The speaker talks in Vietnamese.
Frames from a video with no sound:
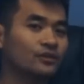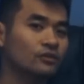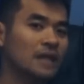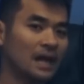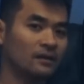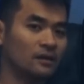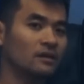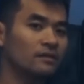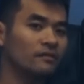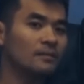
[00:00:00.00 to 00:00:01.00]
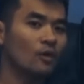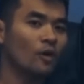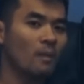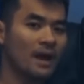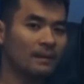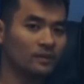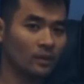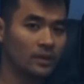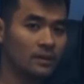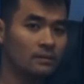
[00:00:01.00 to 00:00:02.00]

trưởng thành rồi với một cô bé 5 tuổi